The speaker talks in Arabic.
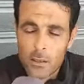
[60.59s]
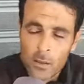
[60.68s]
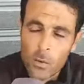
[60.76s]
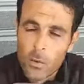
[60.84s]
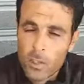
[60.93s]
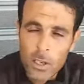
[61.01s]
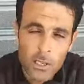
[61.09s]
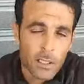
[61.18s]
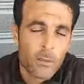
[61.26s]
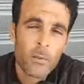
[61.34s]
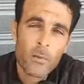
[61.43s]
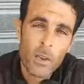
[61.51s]
تزوجنا
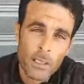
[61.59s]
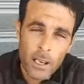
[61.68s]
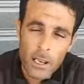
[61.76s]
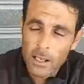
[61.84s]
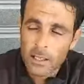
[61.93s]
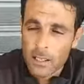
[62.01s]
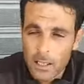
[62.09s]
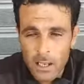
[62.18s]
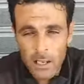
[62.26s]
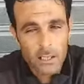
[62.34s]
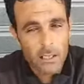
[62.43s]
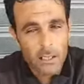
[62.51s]
اختي بالفاتحه حيت هي
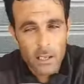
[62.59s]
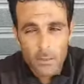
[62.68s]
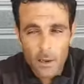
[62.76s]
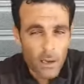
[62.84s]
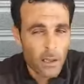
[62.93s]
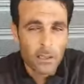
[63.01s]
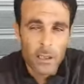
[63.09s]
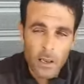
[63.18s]
خديتها باقا عندها